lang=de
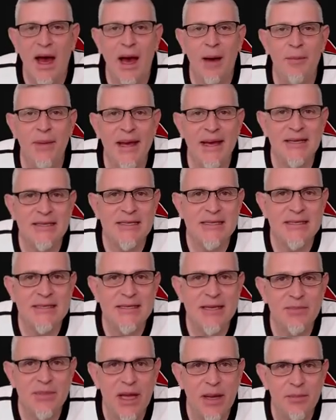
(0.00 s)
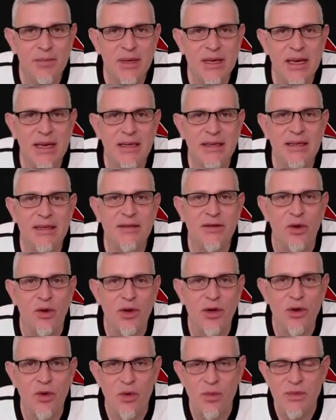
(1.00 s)
Am 1. September geht die
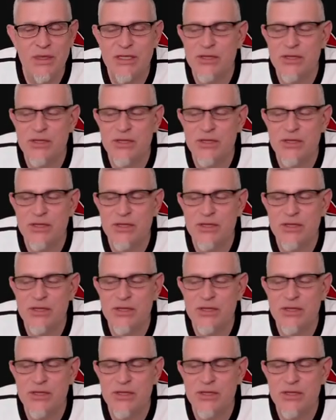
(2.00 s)
Sonne um